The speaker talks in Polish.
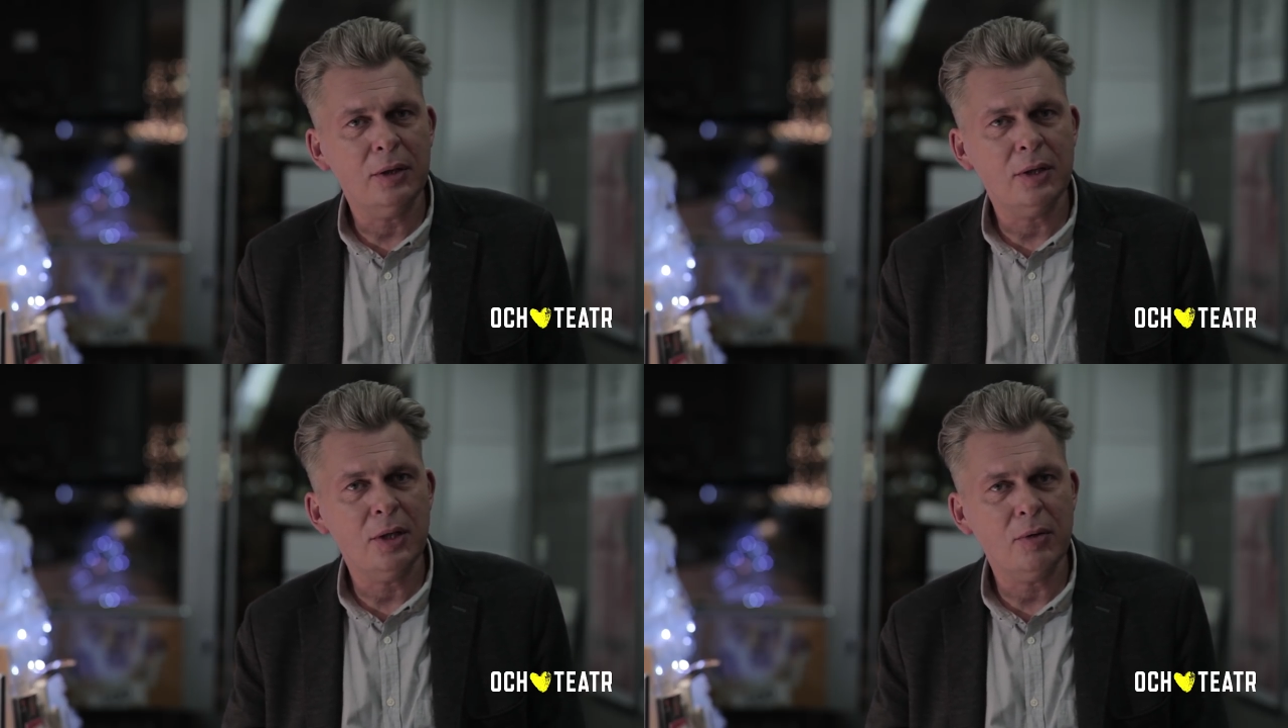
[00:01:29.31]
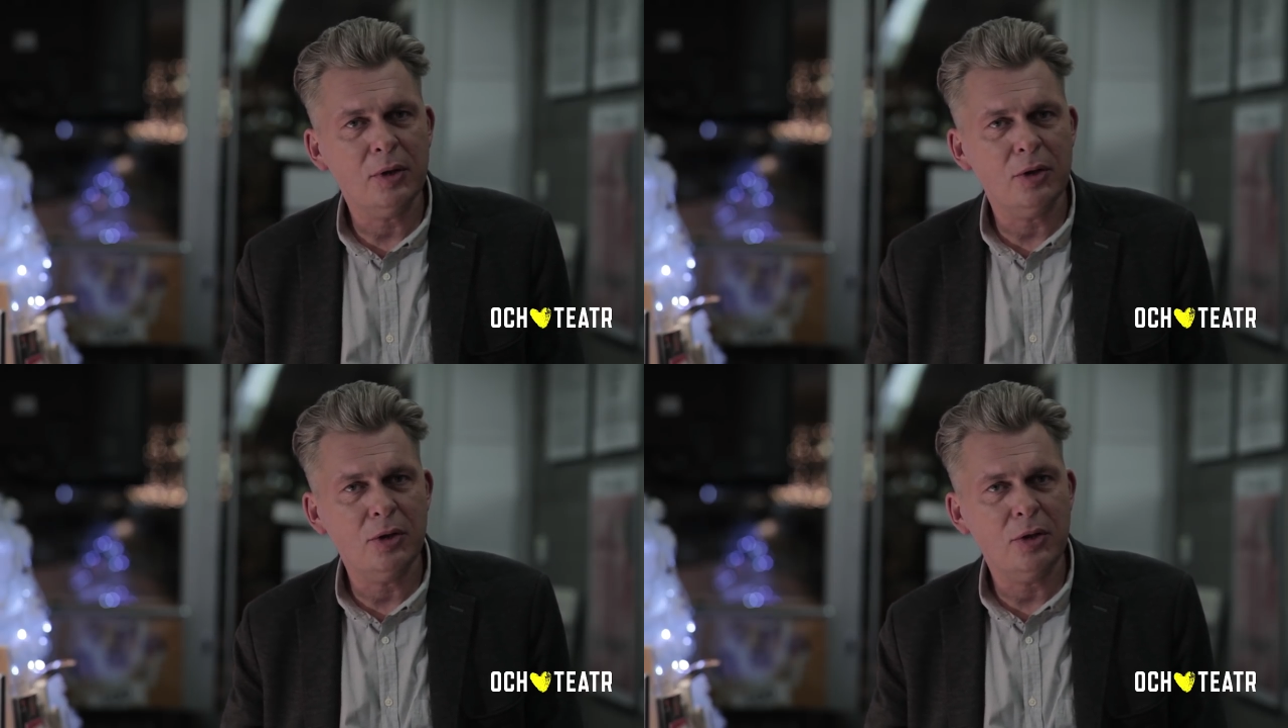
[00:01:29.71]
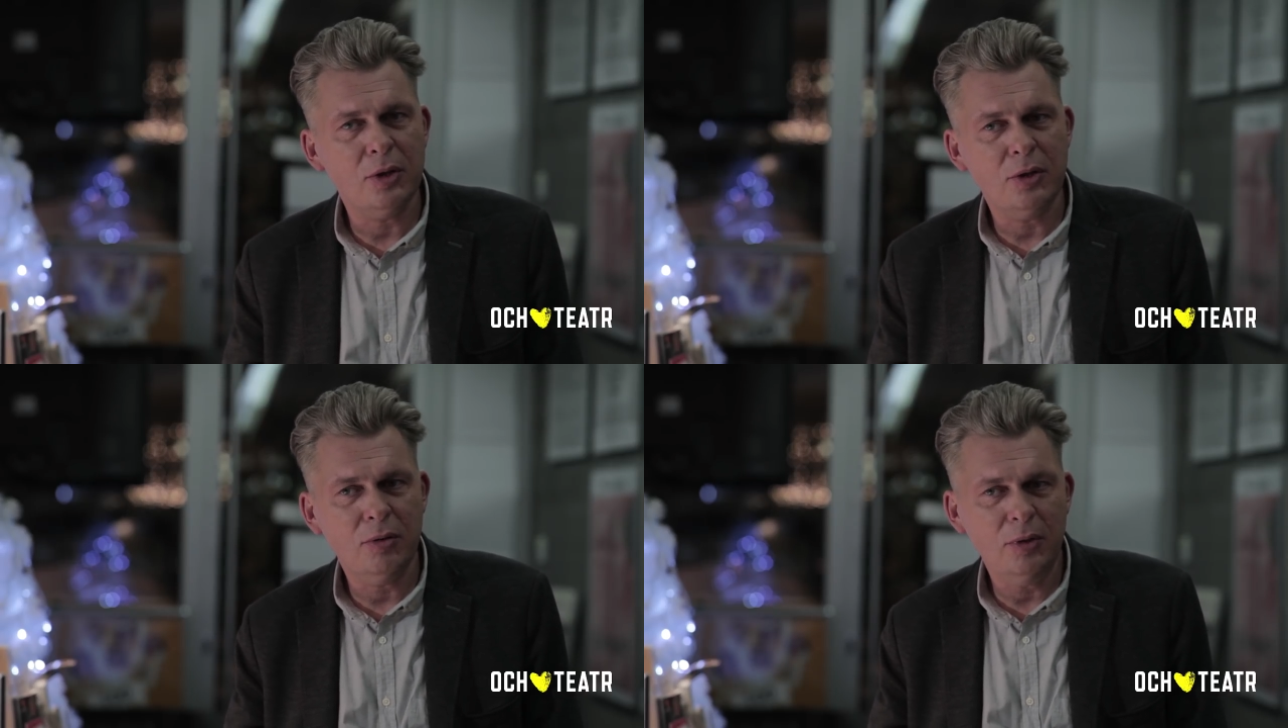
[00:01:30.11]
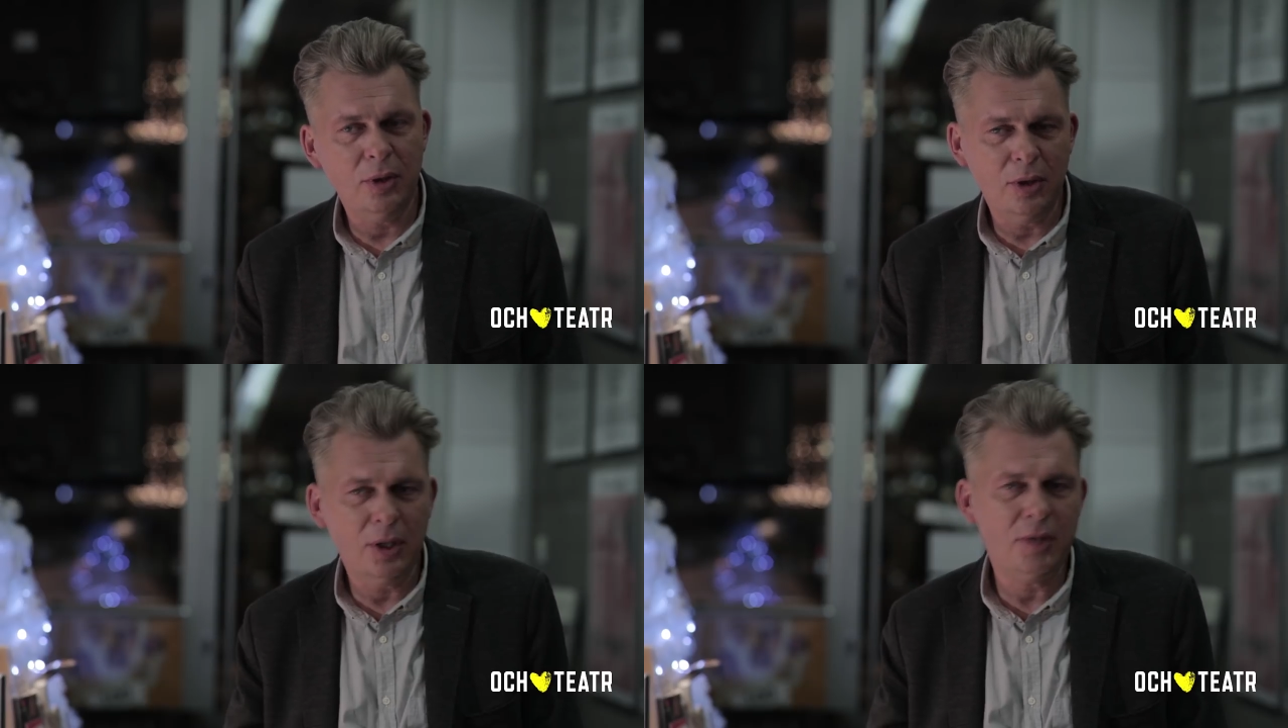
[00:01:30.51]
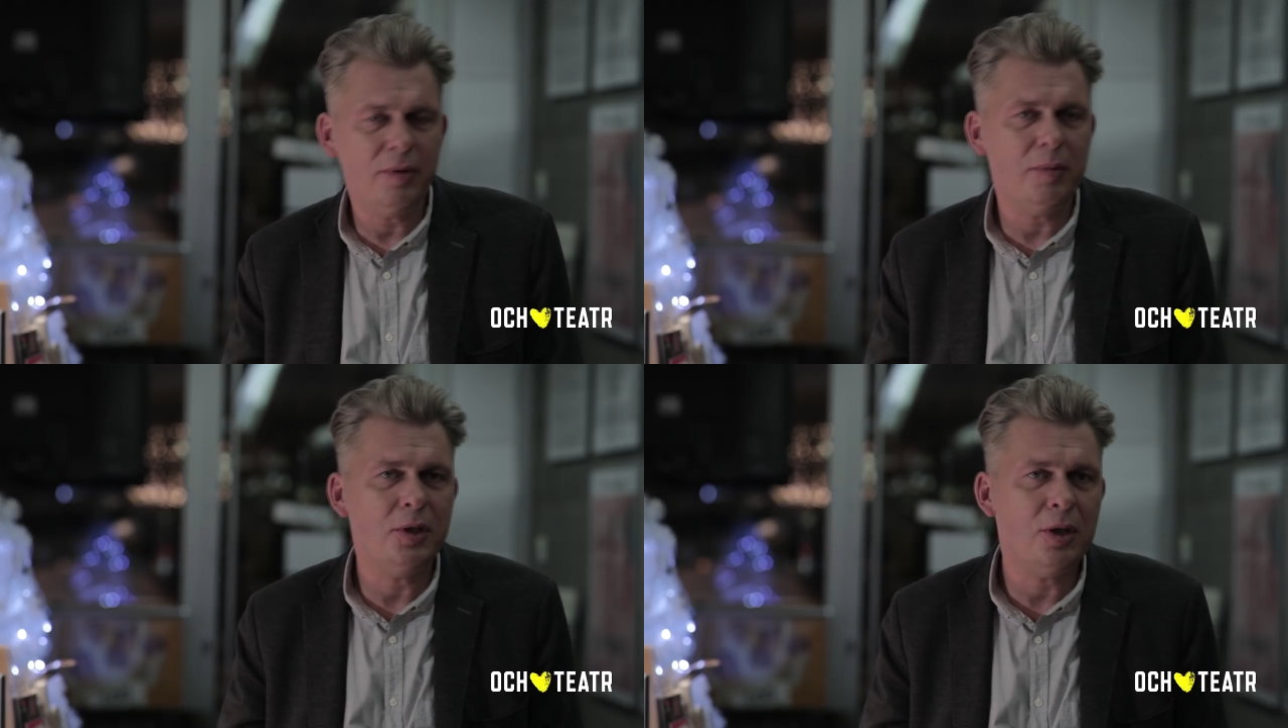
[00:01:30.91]
całego życiorysu i to
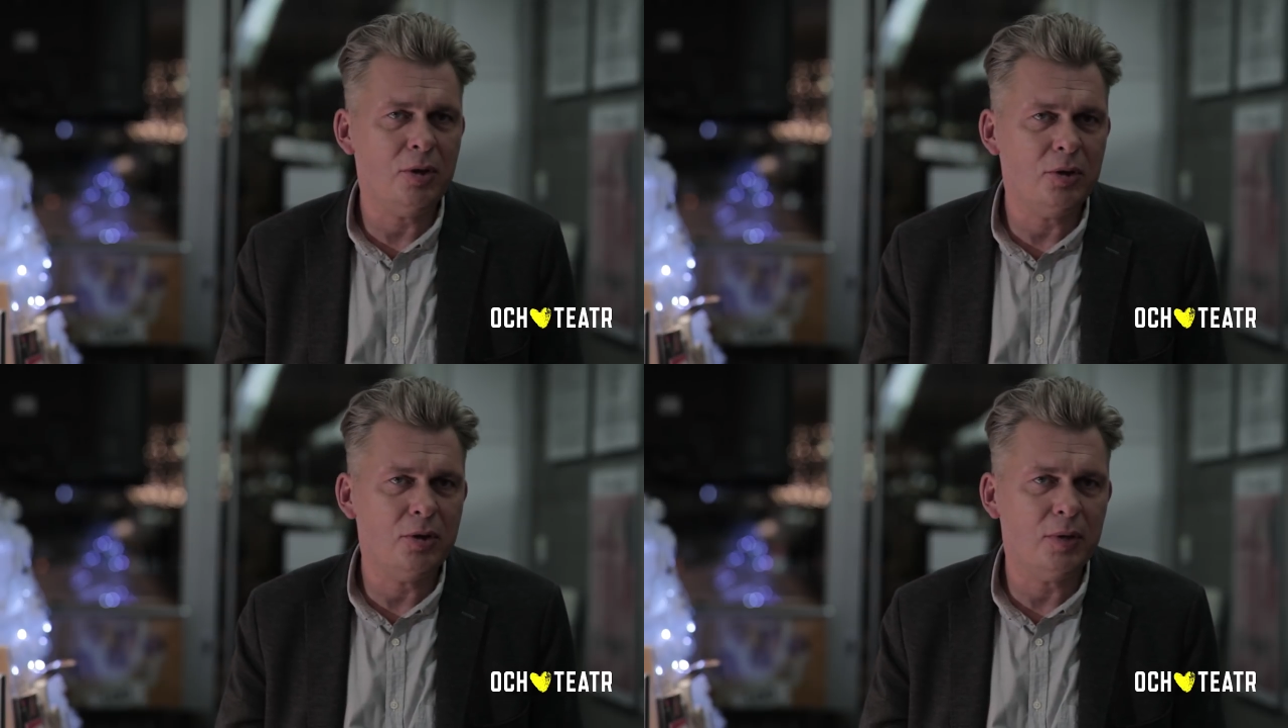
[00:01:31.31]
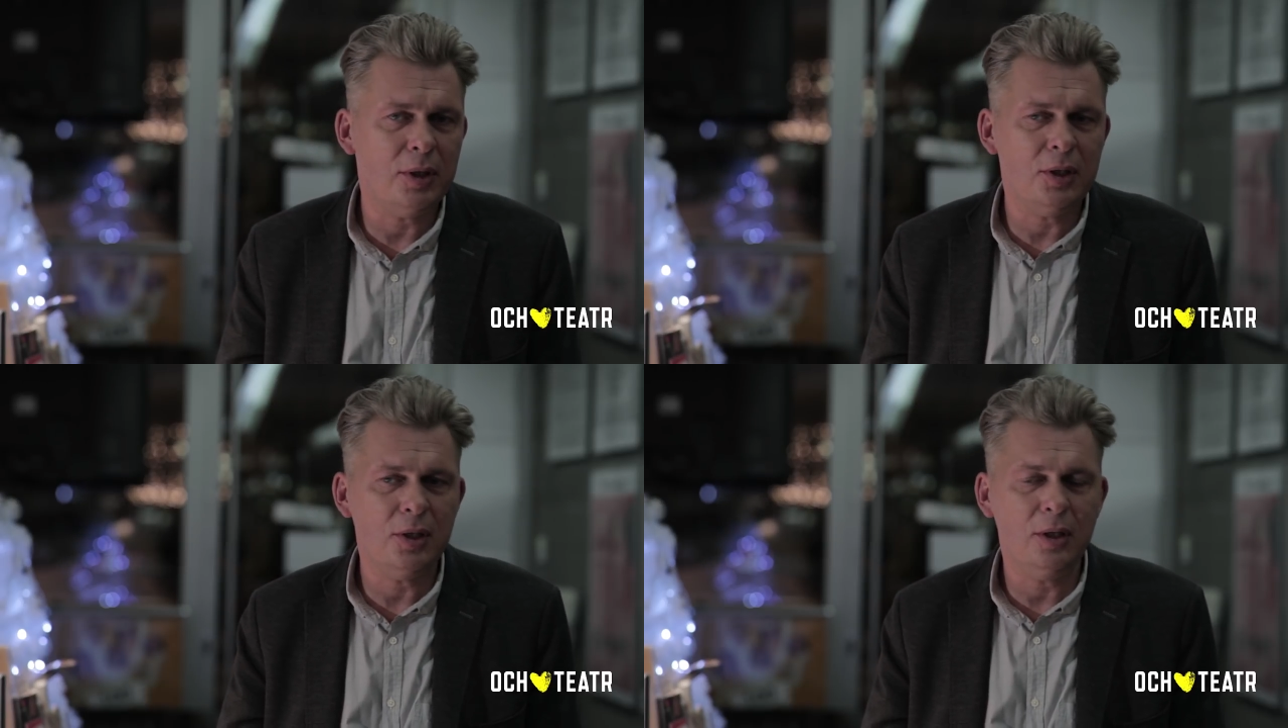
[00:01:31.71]
nazywamy starością, ale